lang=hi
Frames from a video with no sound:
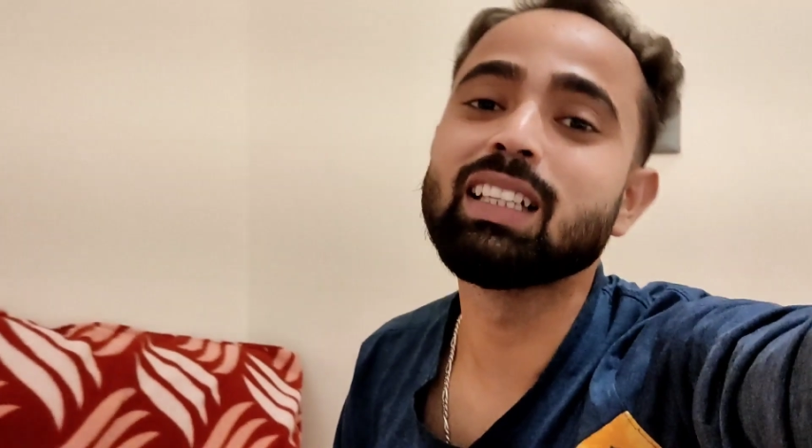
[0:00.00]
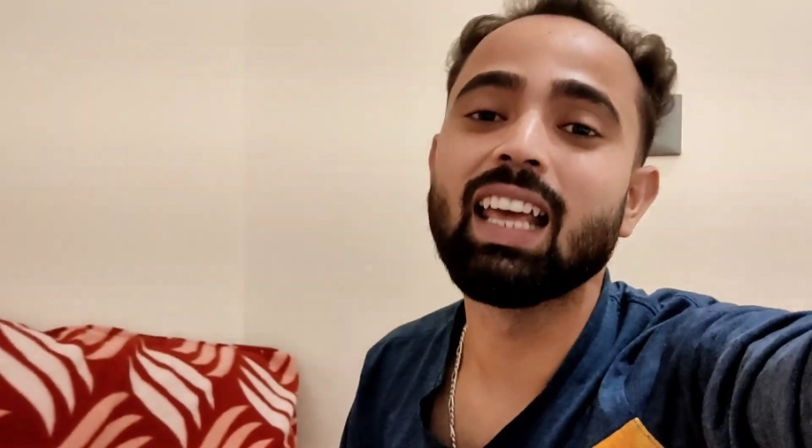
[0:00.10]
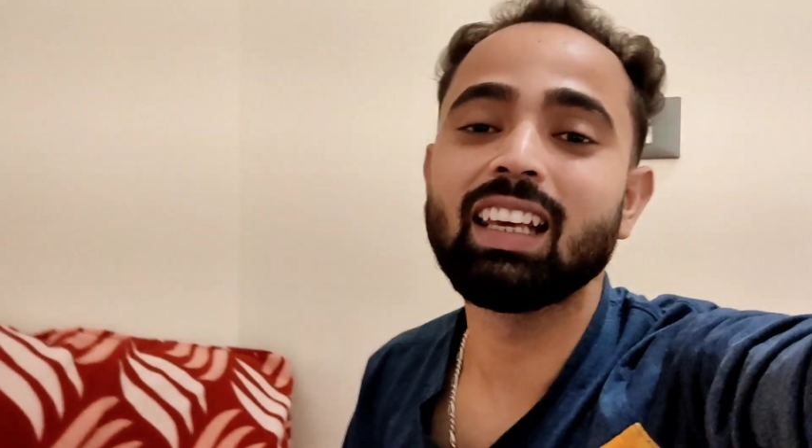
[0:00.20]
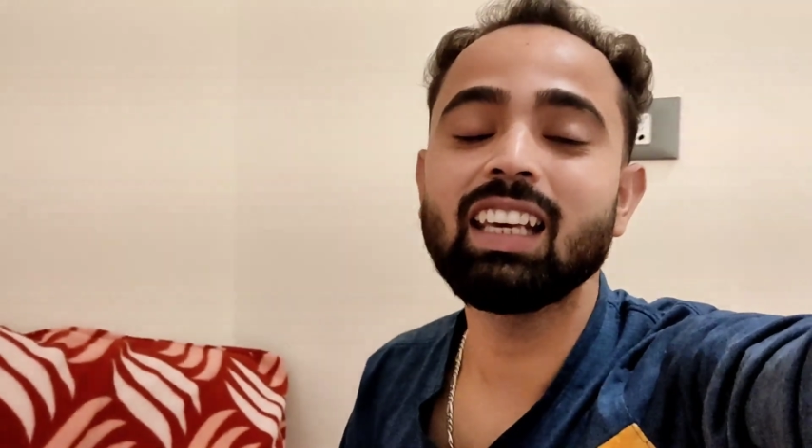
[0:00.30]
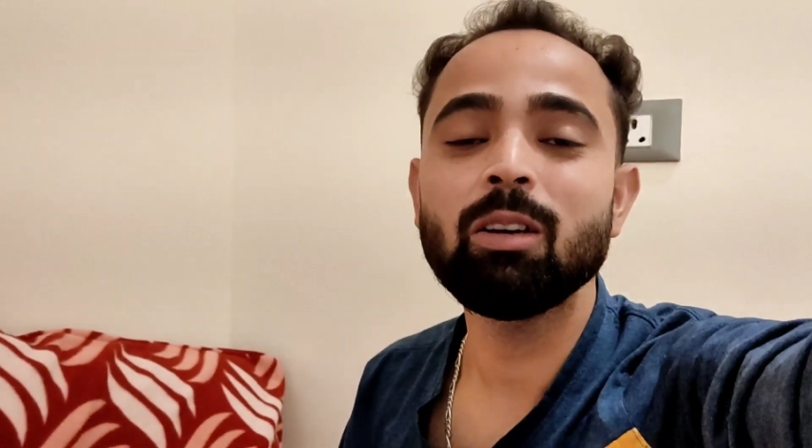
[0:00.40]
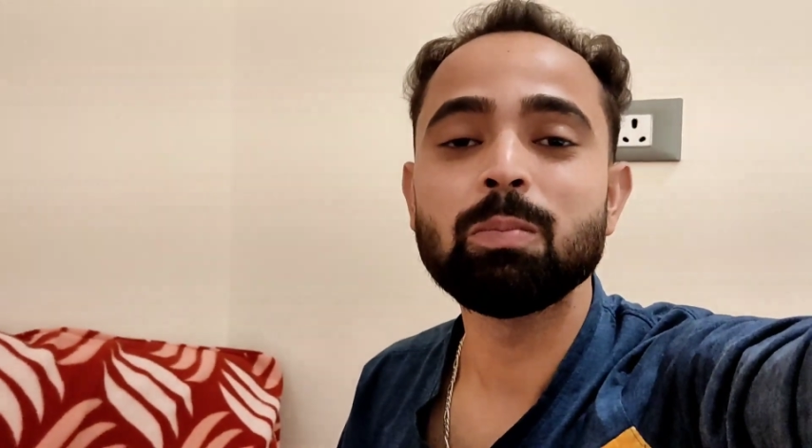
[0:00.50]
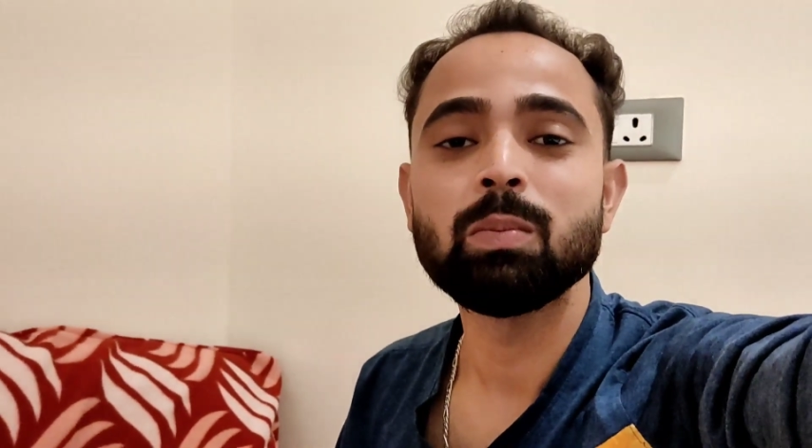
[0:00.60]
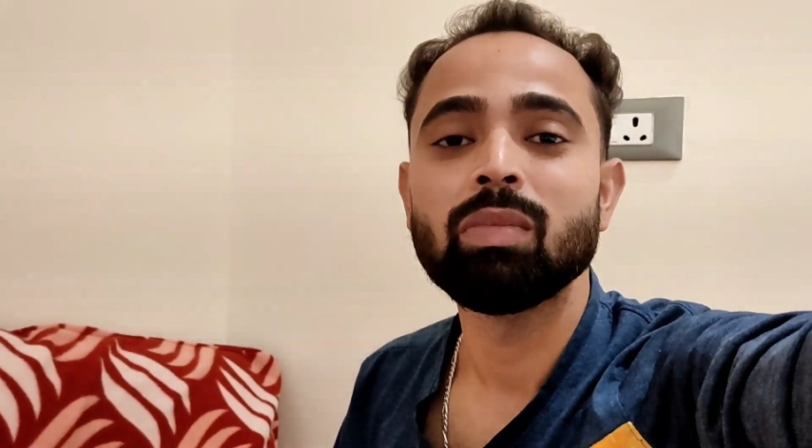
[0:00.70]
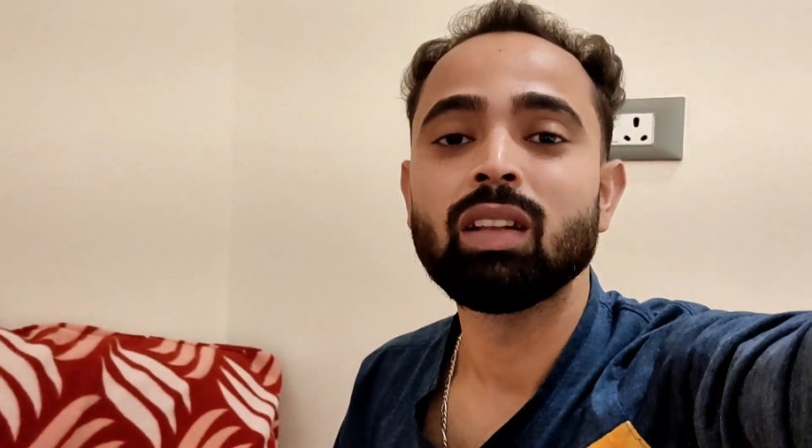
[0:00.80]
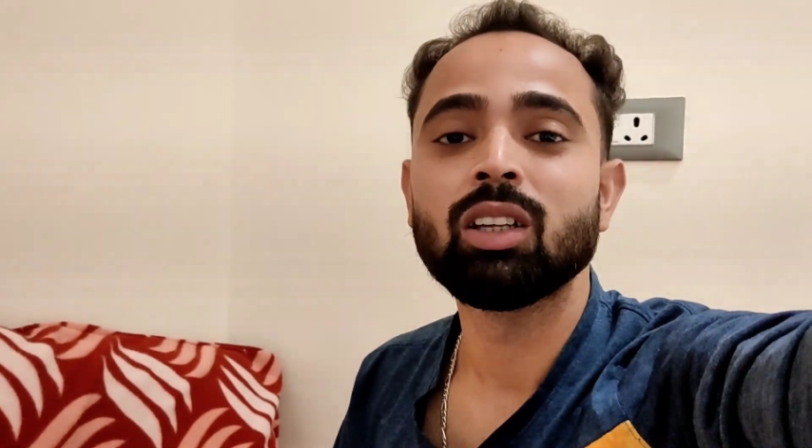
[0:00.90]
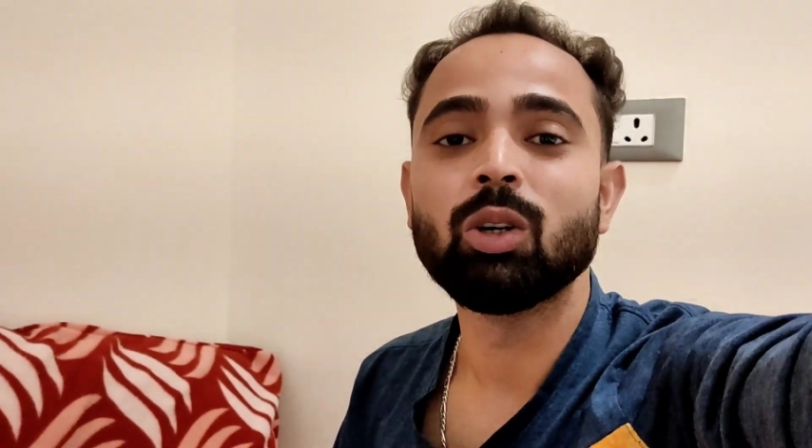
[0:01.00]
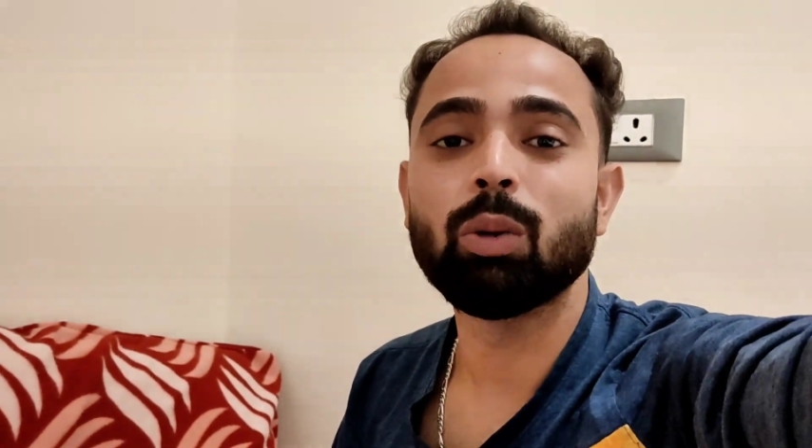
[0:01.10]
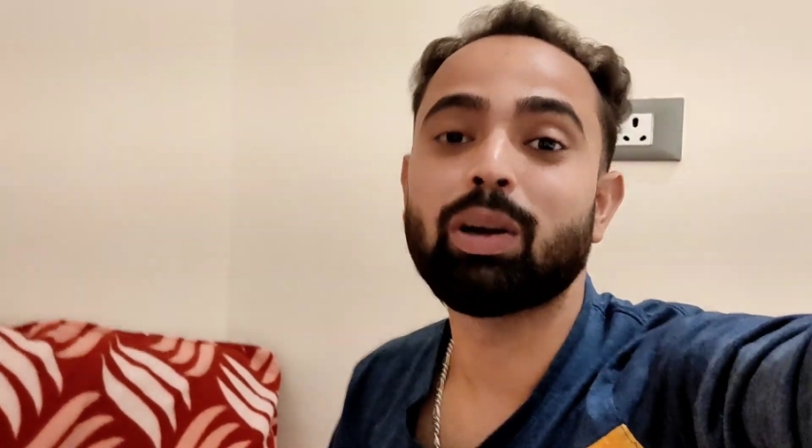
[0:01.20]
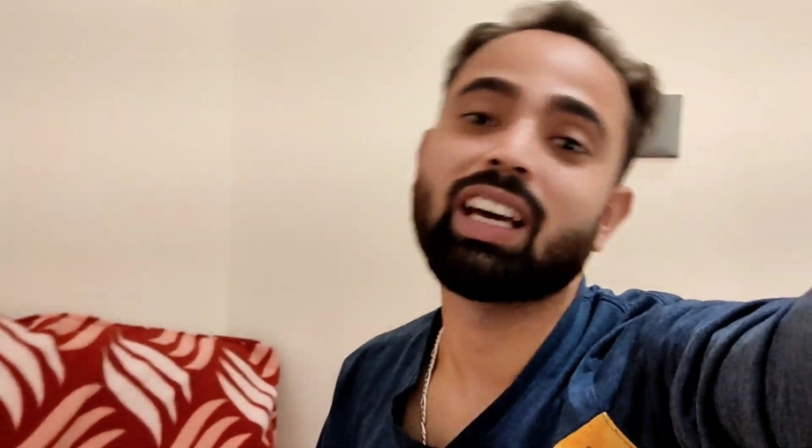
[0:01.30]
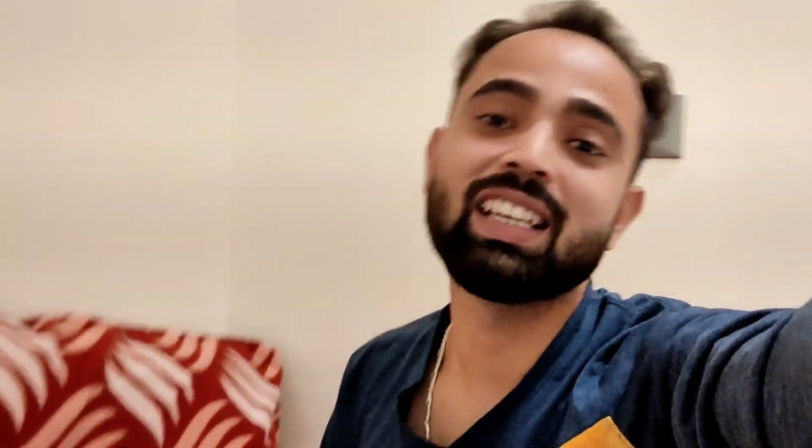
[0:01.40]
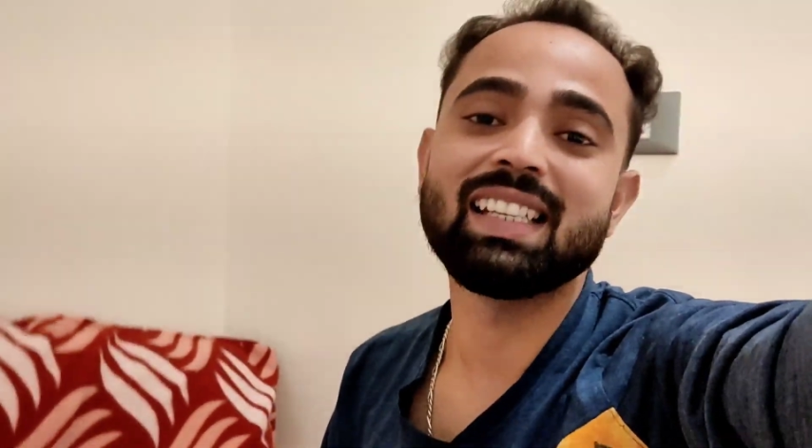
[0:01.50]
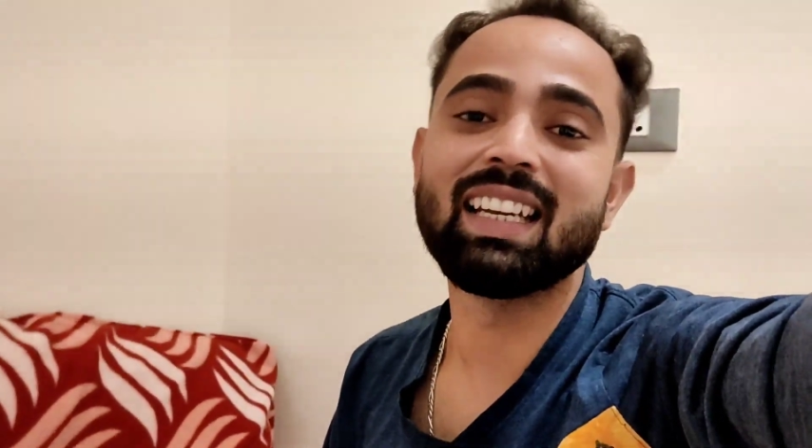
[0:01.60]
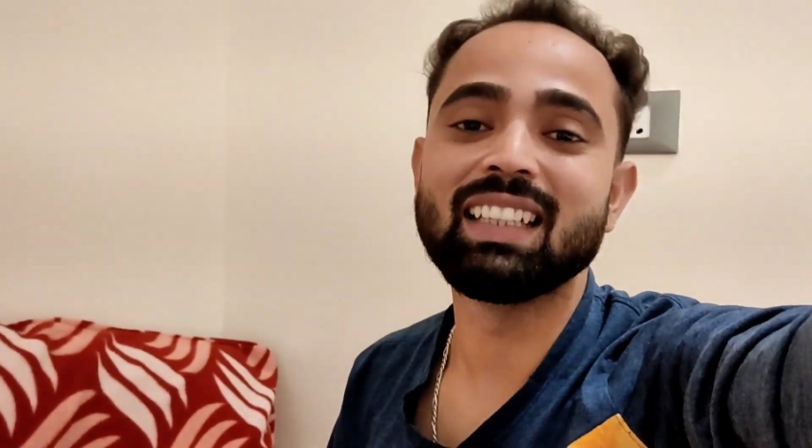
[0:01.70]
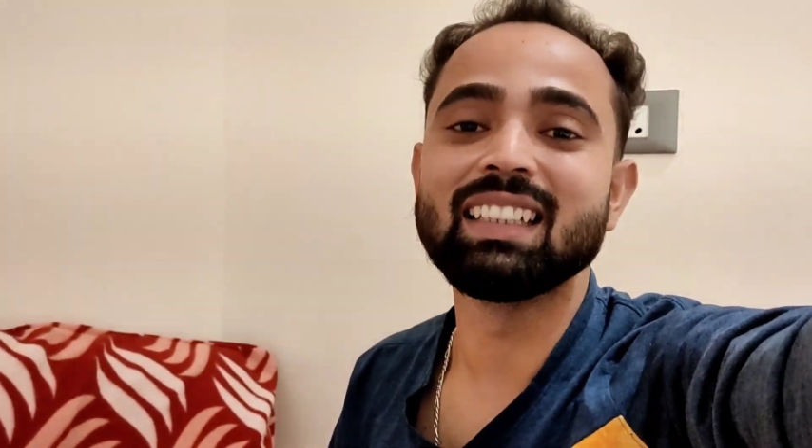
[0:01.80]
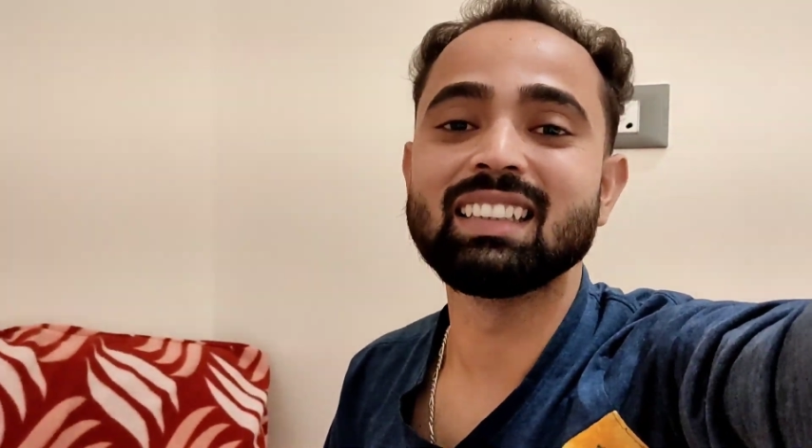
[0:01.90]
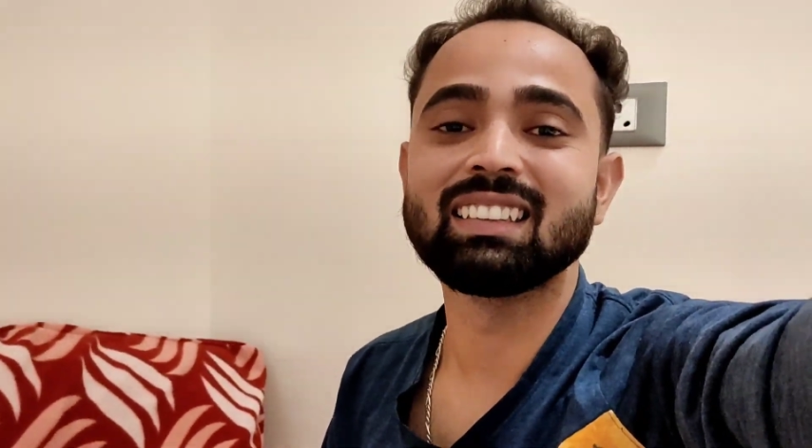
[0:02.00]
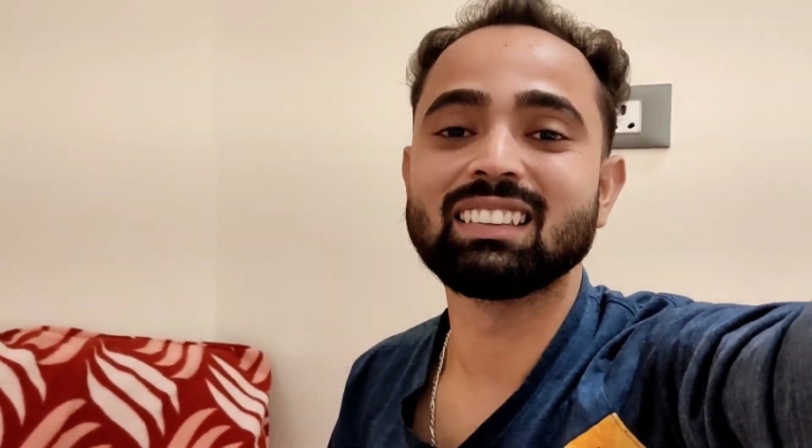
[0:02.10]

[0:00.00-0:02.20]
पे जाएंगे और पटाखे चलाएंगे